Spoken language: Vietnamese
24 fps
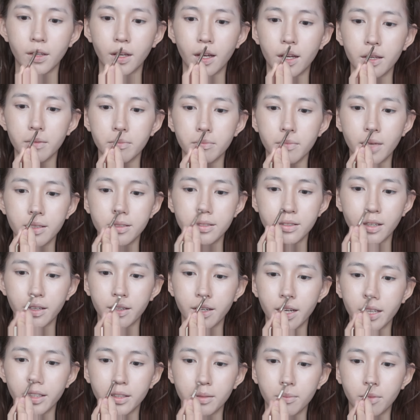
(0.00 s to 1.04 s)
Đấy, bên dưới
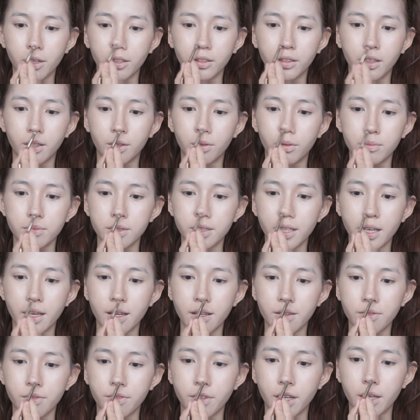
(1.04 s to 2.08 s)
này thì mọi người cũng
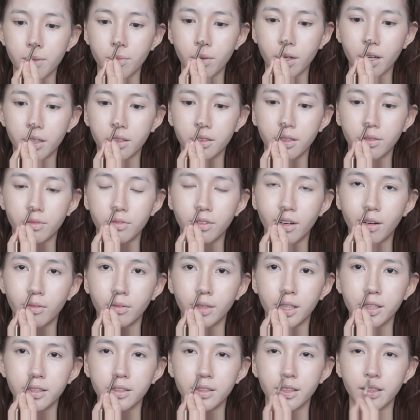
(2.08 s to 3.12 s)
sẽ vẽ một cái đường
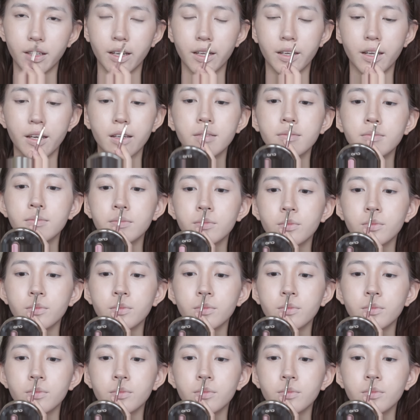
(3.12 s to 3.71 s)
vòng lên như thế này này